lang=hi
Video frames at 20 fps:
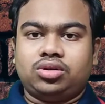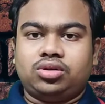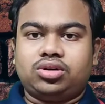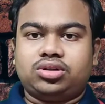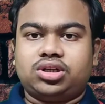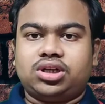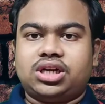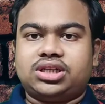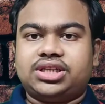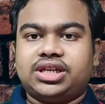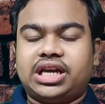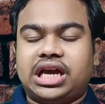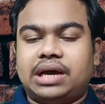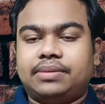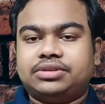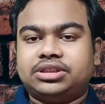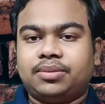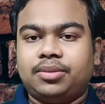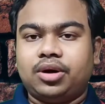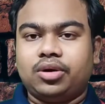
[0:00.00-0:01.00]
दोस्तों जैसे कि
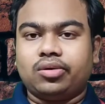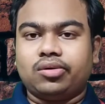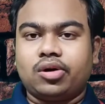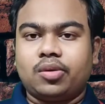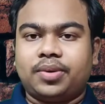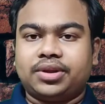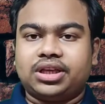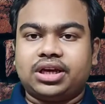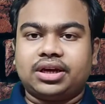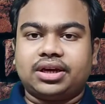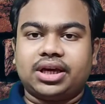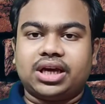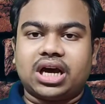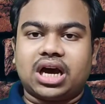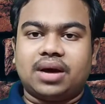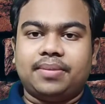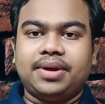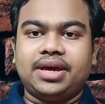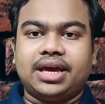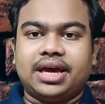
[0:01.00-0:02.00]
आप सभी लोगों को पता है कि
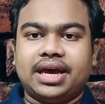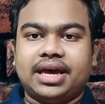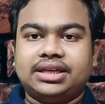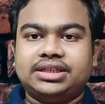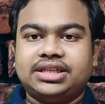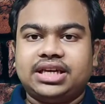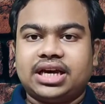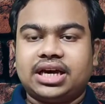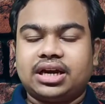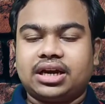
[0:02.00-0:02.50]
अभी ए